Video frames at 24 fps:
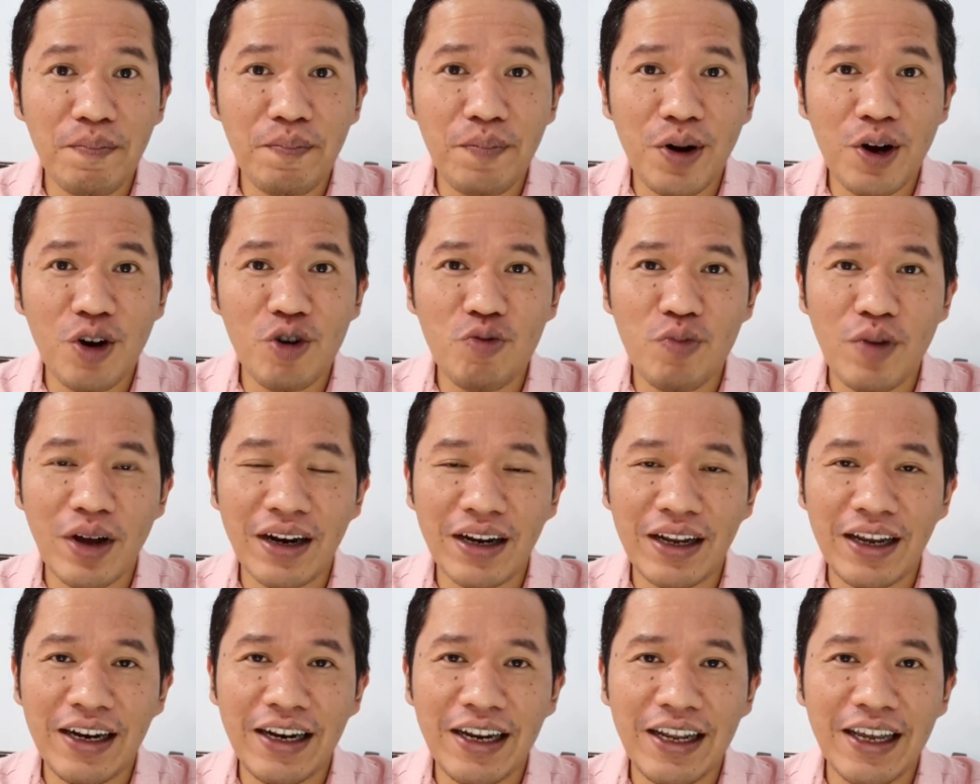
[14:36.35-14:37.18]
pengumuman
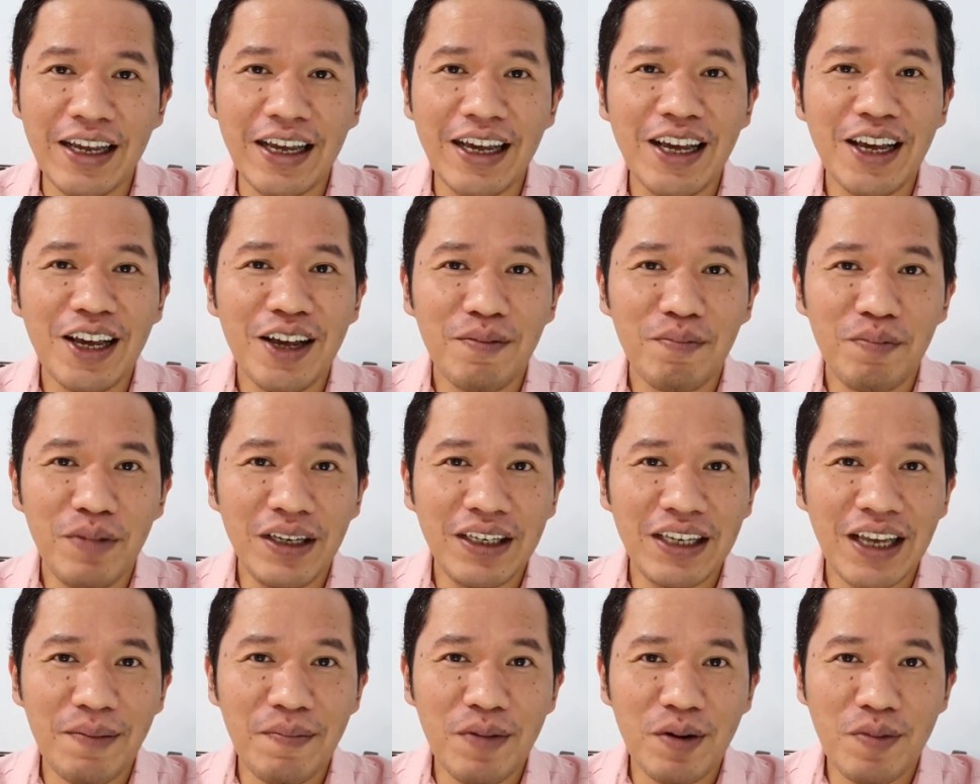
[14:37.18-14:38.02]
ini
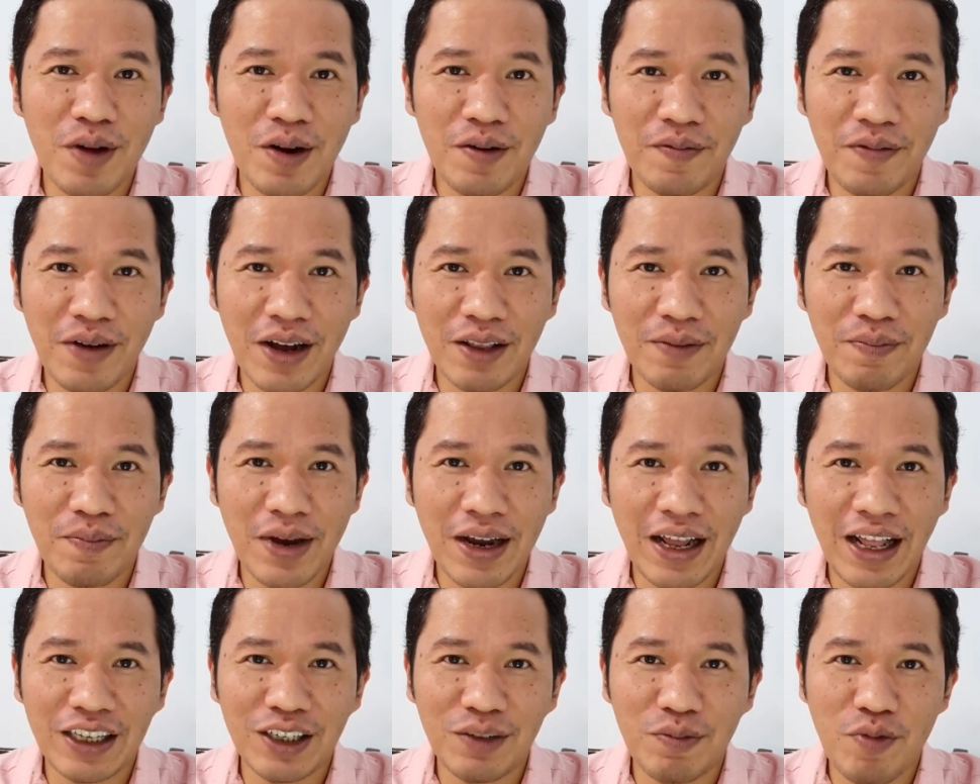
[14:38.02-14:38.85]
bisa bermanfaat
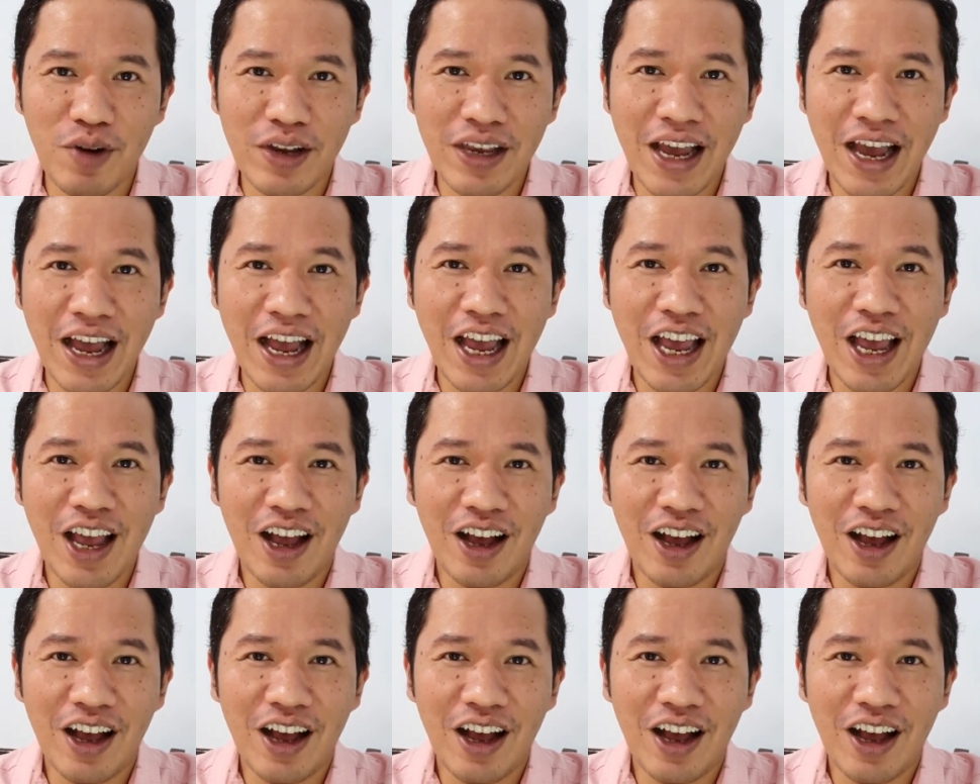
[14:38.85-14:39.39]
bagi kita semuanya.